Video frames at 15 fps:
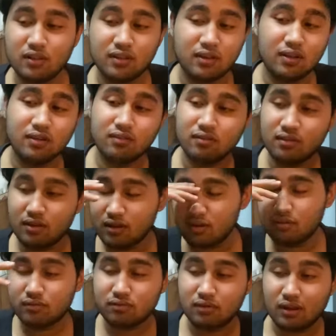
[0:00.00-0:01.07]
दिस
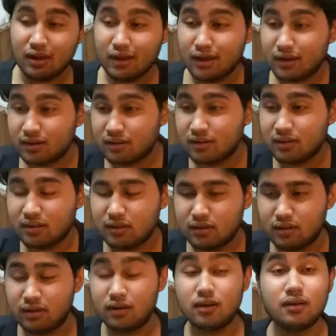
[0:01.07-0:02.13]
इज लाइक
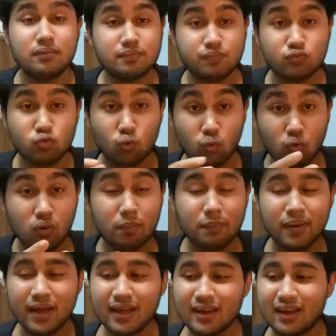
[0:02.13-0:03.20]
देख रहे तो वो
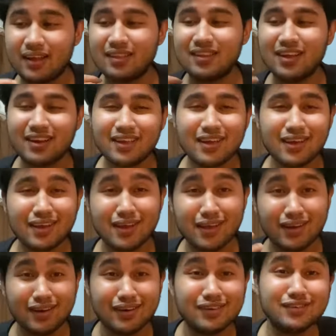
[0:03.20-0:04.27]
पैक अंदर क्या गया
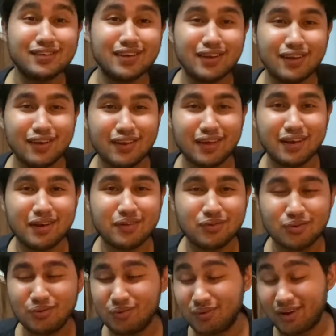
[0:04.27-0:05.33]
इंग्लिश निकलने
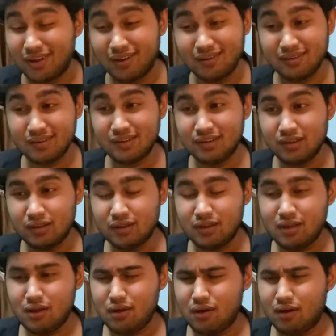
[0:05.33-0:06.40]
शुरू हो गया
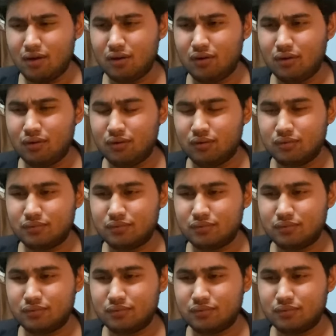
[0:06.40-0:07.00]
ओ